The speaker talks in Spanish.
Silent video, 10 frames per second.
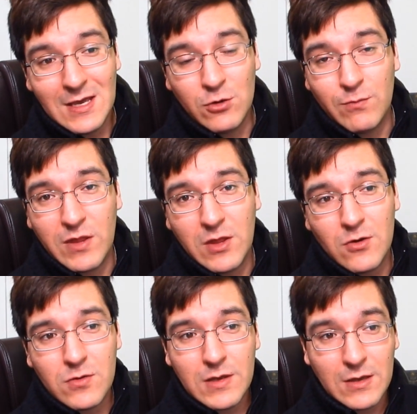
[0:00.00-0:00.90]
en un
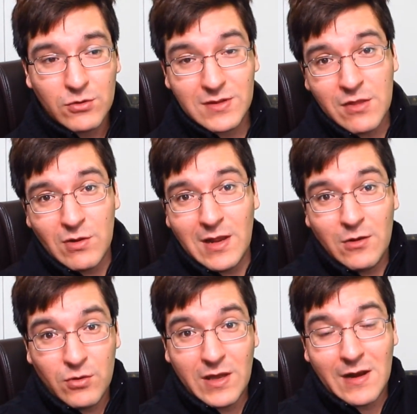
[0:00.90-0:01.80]
video eh,
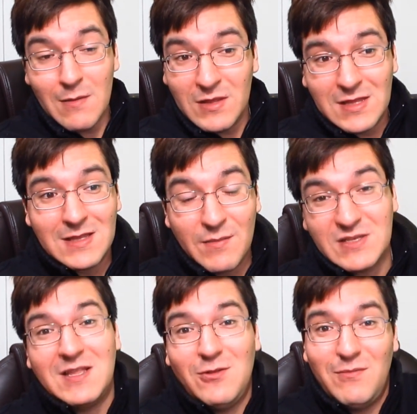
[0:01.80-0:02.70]
contándoles lo que realmente está
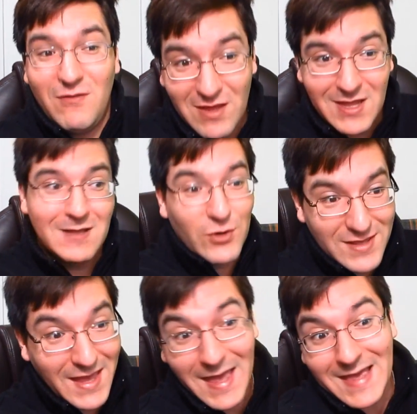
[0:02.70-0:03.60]
pasando en mi vida. ¿Por
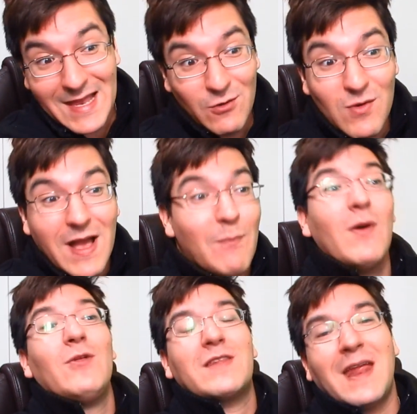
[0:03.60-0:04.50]
qué es que nunca
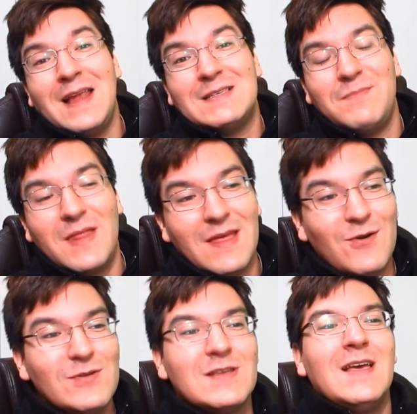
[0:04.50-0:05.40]
puedo traerles
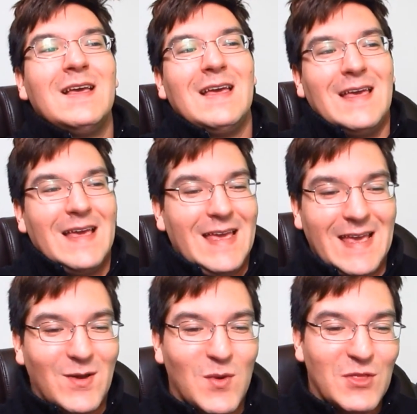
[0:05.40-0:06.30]
videos
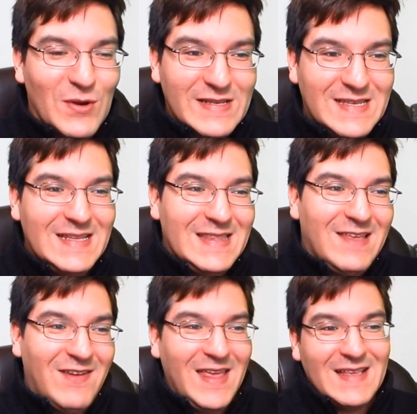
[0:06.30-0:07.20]
eh, cuando recién
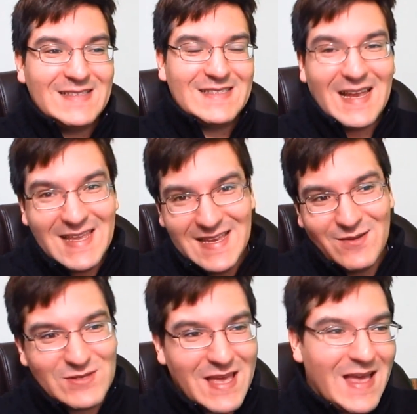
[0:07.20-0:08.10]
deberían
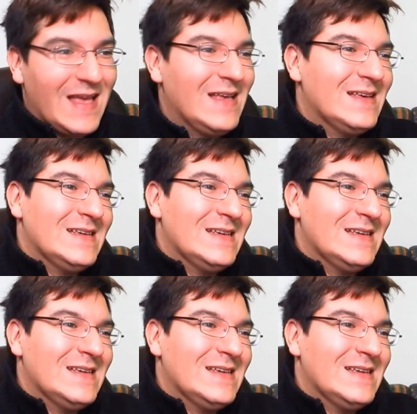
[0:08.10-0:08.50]
salir? O sea,